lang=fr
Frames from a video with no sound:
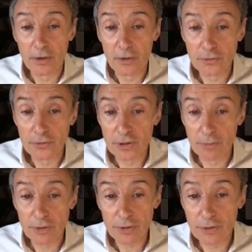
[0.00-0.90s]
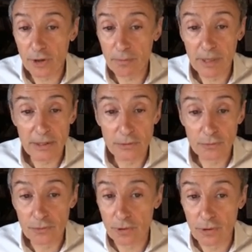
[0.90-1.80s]
euh, justement, ce cœur bat
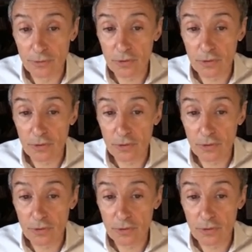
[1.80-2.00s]
tout seul.